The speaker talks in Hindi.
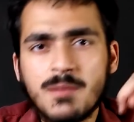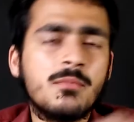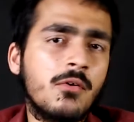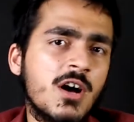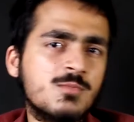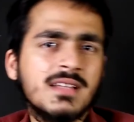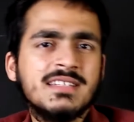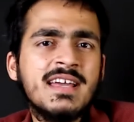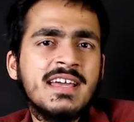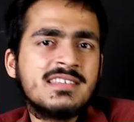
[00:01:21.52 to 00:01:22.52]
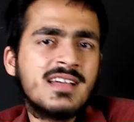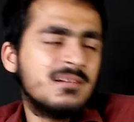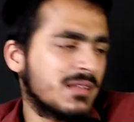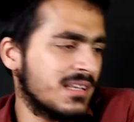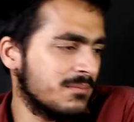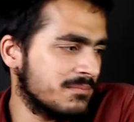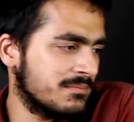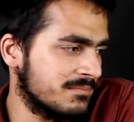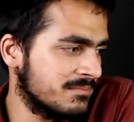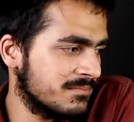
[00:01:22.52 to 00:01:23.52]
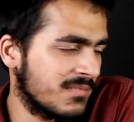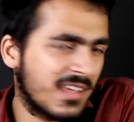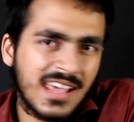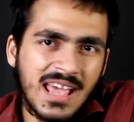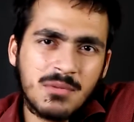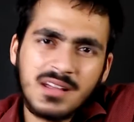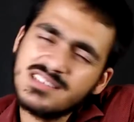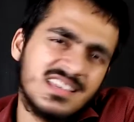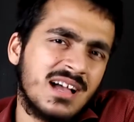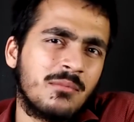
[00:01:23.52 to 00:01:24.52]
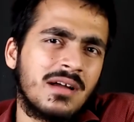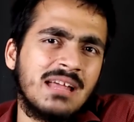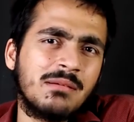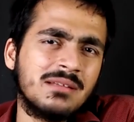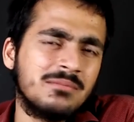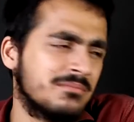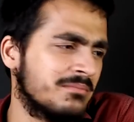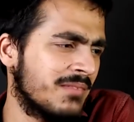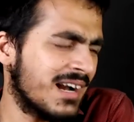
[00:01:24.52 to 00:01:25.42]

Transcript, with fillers: सबसे बकवास बात यह है कि इसका मतलब कैमरा किसी काम का नहीं है मतलब